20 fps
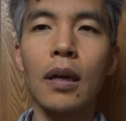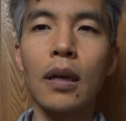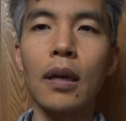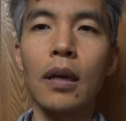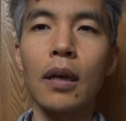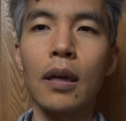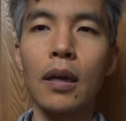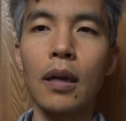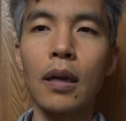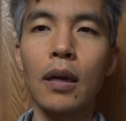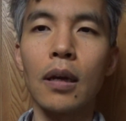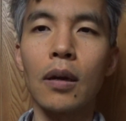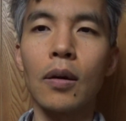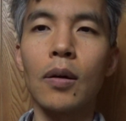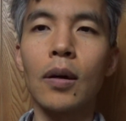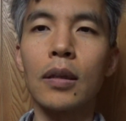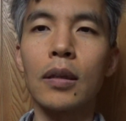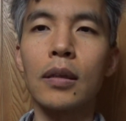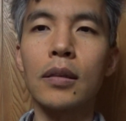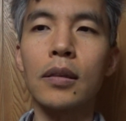
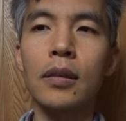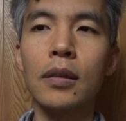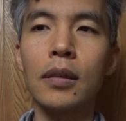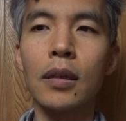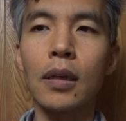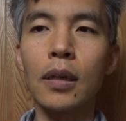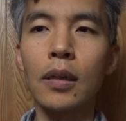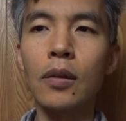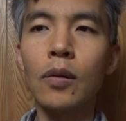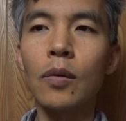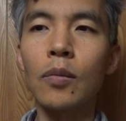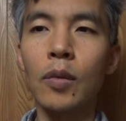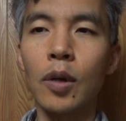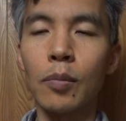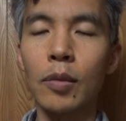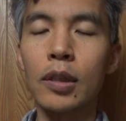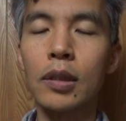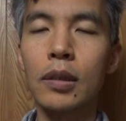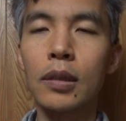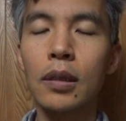えー、お話ししたいと思い
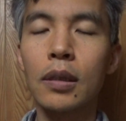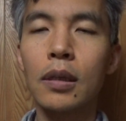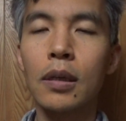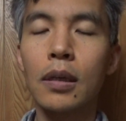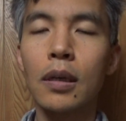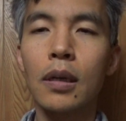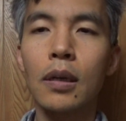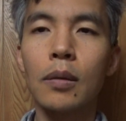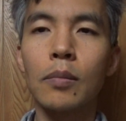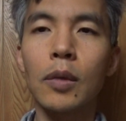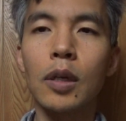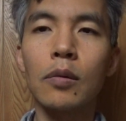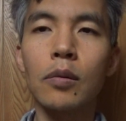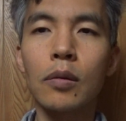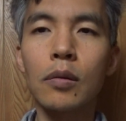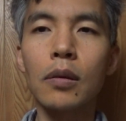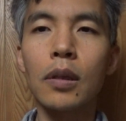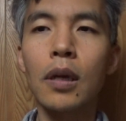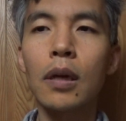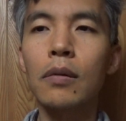ます、まあ、
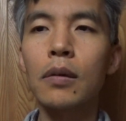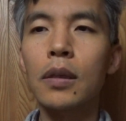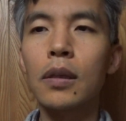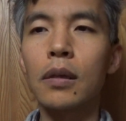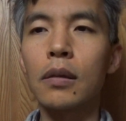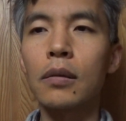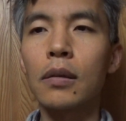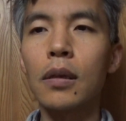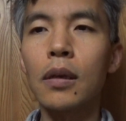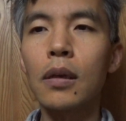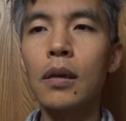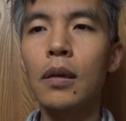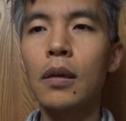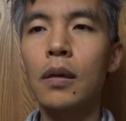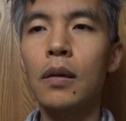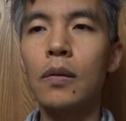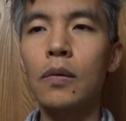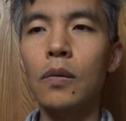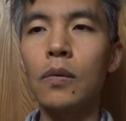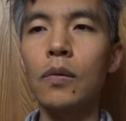副題はですね
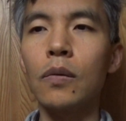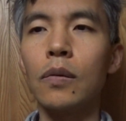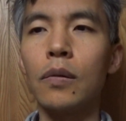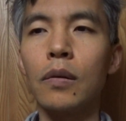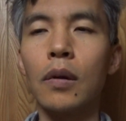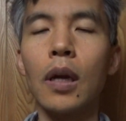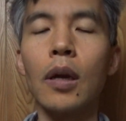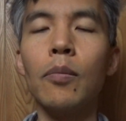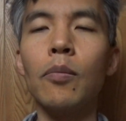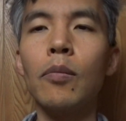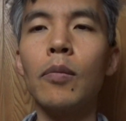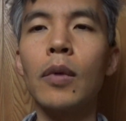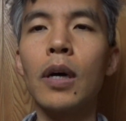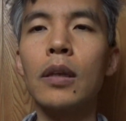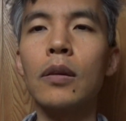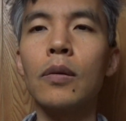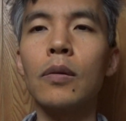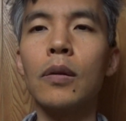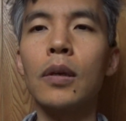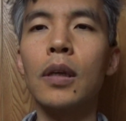夫婦円
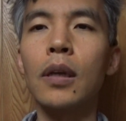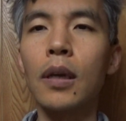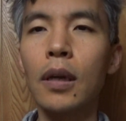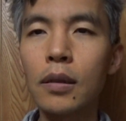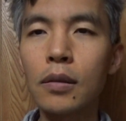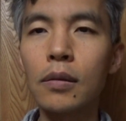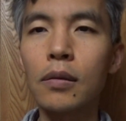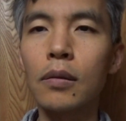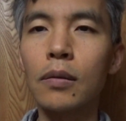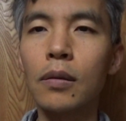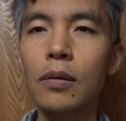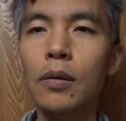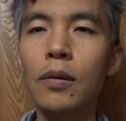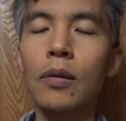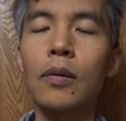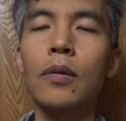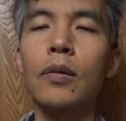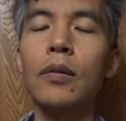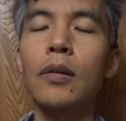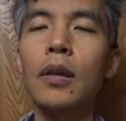満の秘訣と
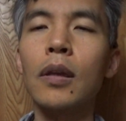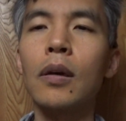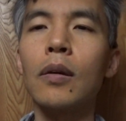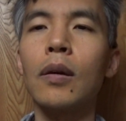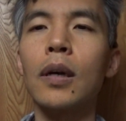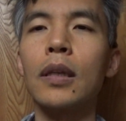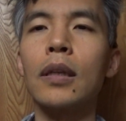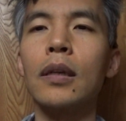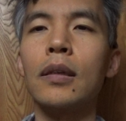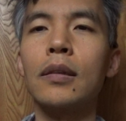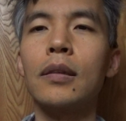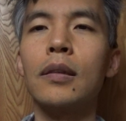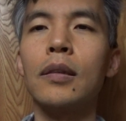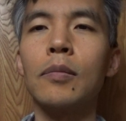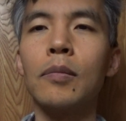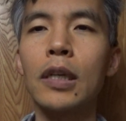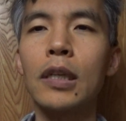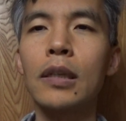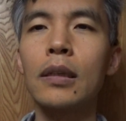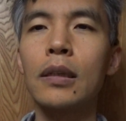いうことでお話し
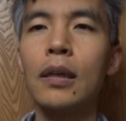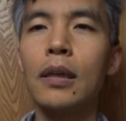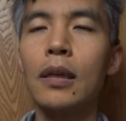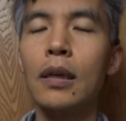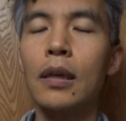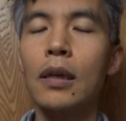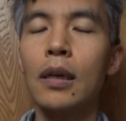します、